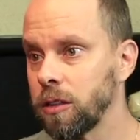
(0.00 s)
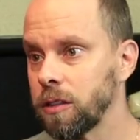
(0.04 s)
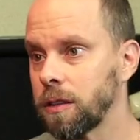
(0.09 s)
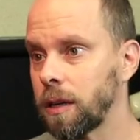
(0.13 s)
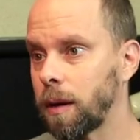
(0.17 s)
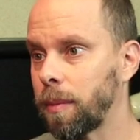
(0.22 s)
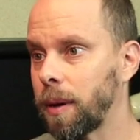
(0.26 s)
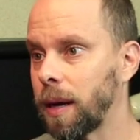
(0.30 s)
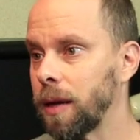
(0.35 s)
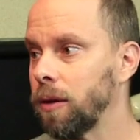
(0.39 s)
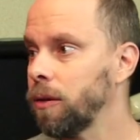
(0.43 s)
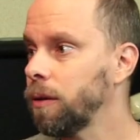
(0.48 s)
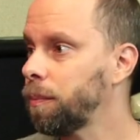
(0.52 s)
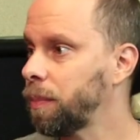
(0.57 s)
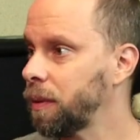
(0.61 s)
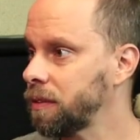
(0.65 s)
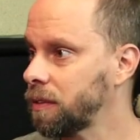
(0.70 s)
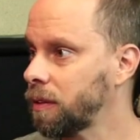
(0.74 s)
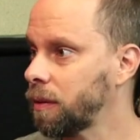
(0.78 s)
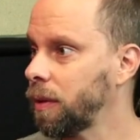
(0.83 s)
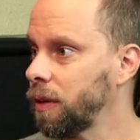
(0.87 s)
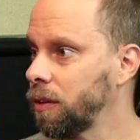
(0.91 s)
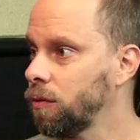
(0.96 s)
trabalho e o
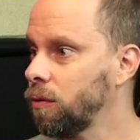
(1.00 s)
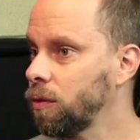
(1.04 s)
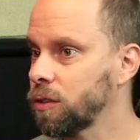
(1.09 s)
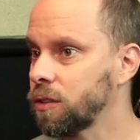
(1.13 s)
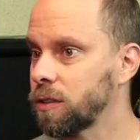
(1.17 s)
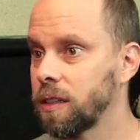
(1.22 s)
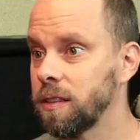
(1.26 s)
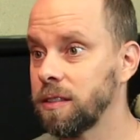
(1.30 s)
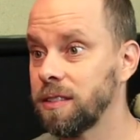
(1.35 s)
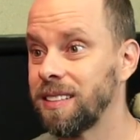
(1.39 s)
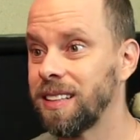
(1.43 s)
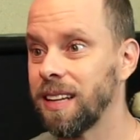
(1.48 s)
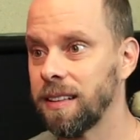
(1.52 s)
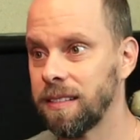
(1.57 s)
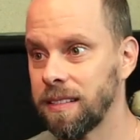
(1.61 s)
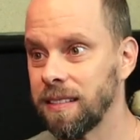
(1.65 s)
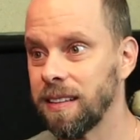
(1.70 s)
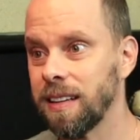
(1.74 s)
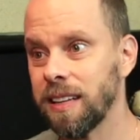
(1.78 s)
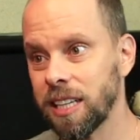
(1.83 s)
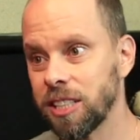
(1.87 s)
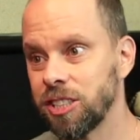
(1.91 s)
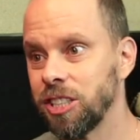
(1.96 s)
pensamento de vocês, ter
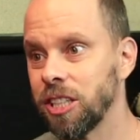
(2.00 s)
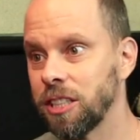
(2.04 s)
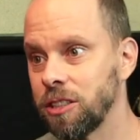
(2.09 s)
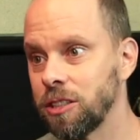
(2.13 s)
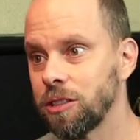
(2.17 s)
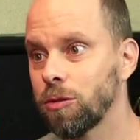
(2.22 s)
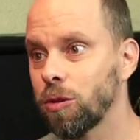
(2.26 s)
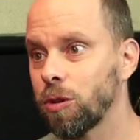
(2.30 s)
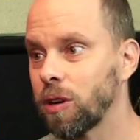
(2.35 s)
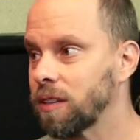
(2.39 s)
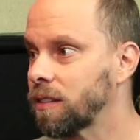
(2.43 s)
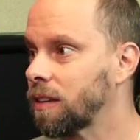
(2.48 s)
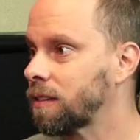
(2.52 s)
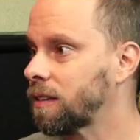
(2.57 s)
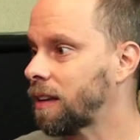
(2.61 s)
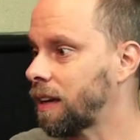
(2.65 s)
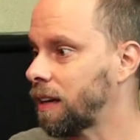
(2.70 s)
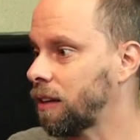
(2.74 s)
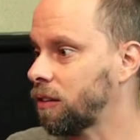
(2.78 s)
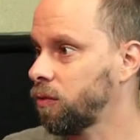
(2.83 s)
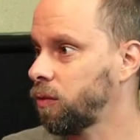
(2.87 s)
sinergia de todas as áreas.